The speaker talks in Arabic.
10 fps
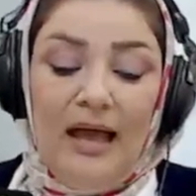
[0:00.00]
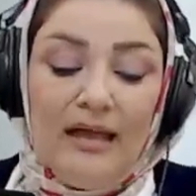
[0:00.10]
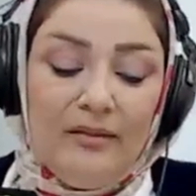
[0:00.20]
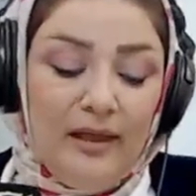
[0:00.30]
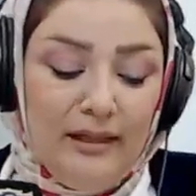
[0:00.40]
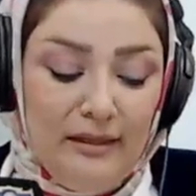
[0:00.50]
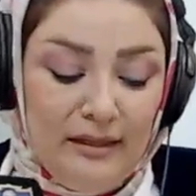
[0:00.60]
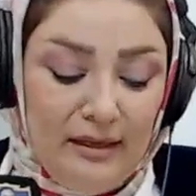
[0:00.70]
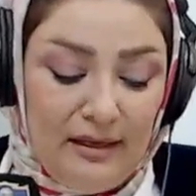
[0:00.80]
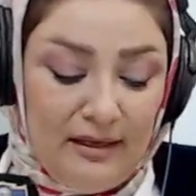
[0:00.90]

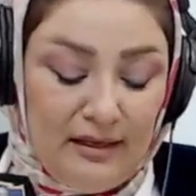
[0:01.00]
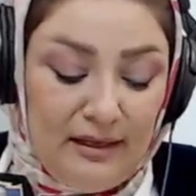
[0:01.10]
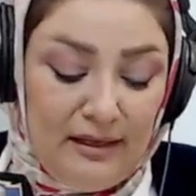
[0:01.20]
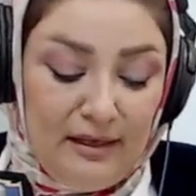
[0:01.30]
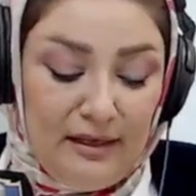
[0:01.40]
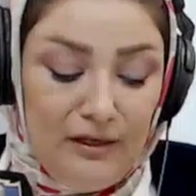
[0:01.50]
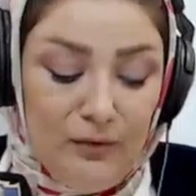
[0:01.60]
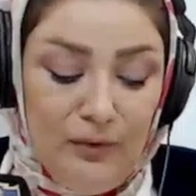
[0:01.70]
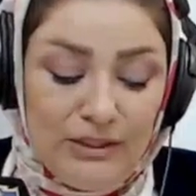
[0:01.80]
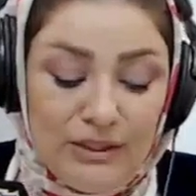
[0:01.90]
أيضا آه،
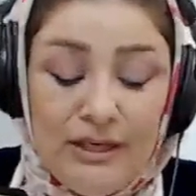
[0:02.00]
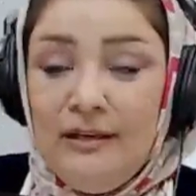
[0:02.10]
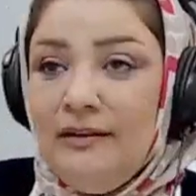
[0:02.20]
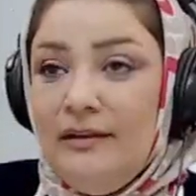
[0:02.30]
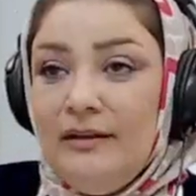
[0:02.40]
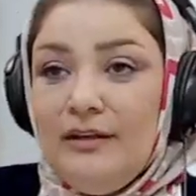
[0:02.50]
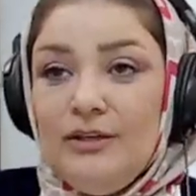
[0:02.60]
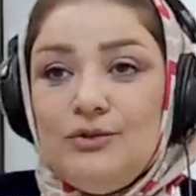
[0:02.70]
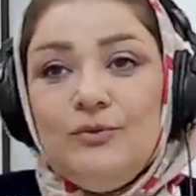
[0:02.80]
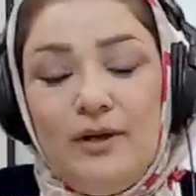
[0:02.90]
نوجه
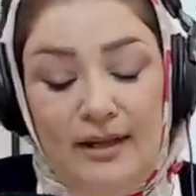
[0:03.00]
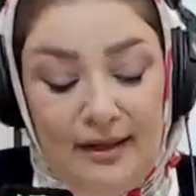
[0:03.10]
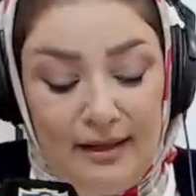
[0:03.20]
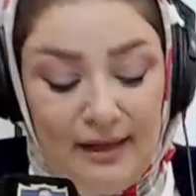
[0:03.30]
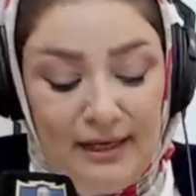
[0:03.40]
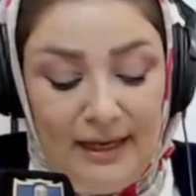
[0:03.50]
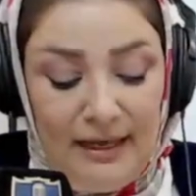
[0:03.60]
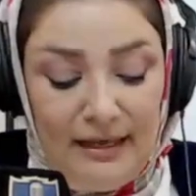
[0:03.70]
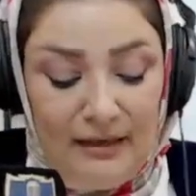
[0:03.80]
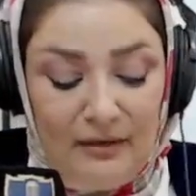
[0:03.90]
شكرنا
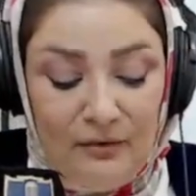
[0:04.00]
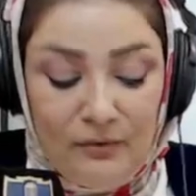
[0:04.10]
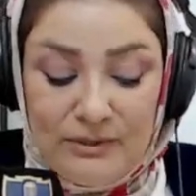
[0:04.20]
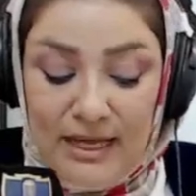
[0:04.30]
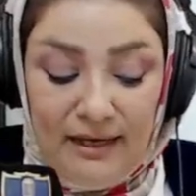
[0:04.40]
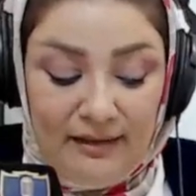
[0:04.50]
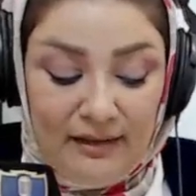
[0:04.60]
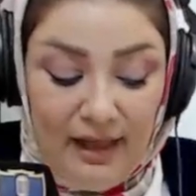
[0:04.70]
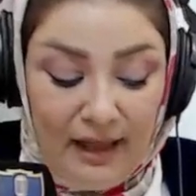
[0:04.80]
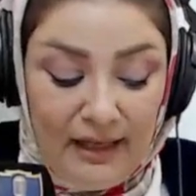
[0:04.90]
إلى وزارة
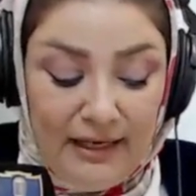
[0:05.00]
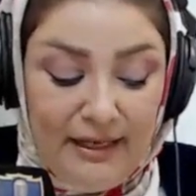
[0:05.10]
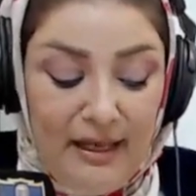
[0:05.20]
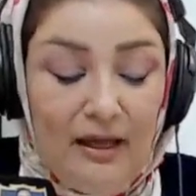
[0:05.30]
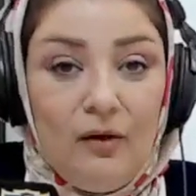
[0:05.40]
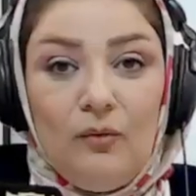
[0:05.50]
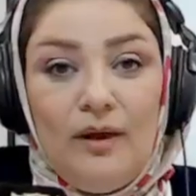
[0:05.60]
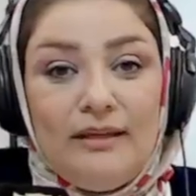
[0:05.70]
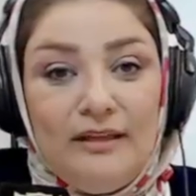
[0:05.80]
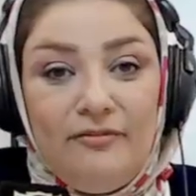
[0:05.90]
الداخلية
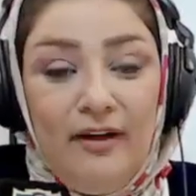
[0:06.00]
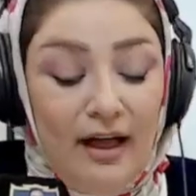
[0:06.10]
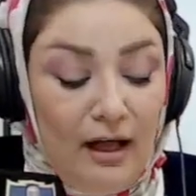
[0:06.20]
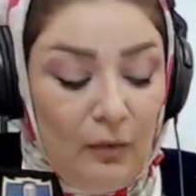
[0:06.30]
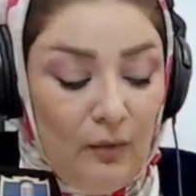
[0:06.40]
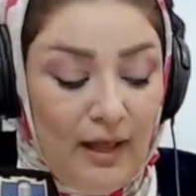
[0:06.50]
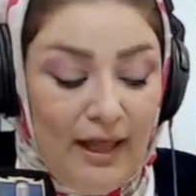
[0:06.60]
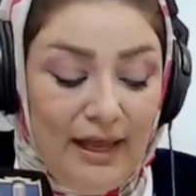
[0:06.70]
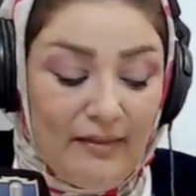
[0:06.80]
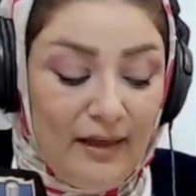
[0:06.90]
والدفاع
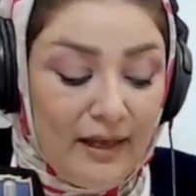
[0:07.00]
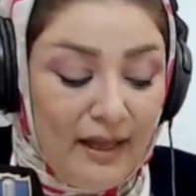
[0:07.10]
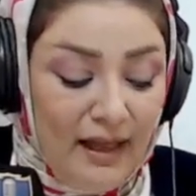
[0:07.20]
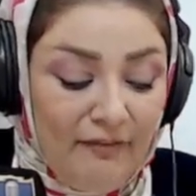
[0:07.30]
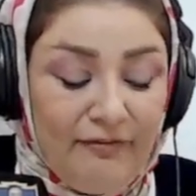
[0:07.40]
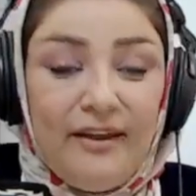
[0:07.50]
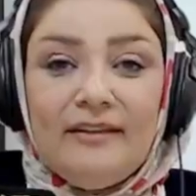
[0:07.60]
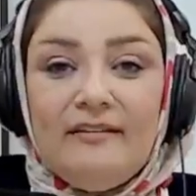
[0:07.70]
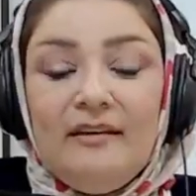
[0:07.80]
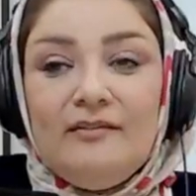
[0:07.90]
وأيضا كافة
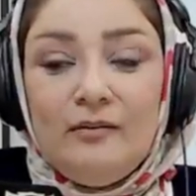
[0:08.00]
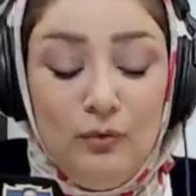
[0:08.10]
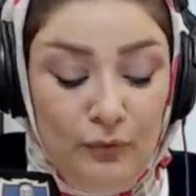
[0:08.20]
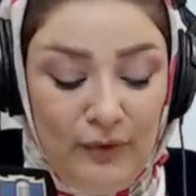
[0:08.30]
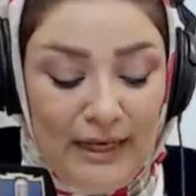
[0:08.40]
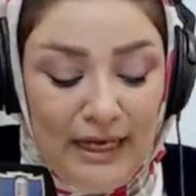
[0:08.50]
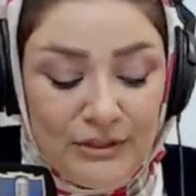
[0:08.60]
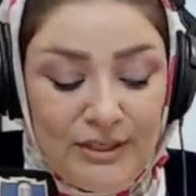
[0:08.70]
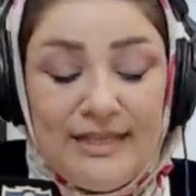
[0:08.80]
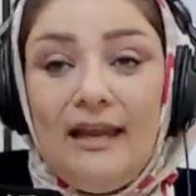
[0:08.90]
صنوف
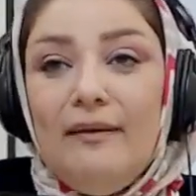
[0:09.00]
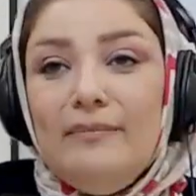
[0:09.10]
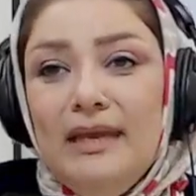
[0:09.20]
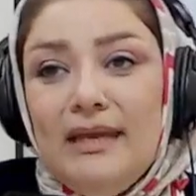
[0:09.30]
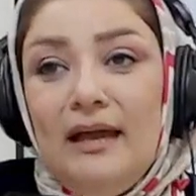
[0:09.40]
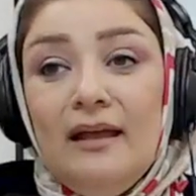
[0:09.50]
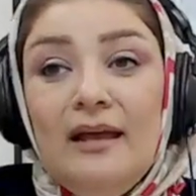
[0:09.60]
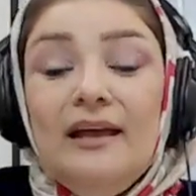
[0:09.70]
الأجهزة الأمنية